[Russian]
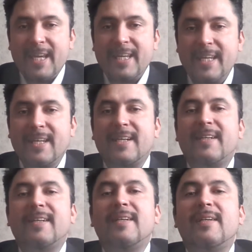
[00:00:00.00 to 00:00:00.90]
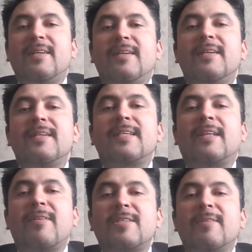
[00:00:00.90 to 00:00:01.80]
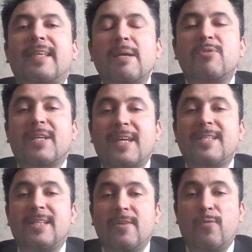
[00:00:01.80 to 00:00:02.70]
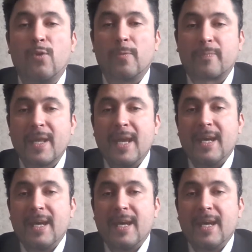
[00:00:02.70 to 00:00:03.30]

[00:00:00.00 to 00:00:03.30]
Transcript: И, э, соответственно, там же есть телефон.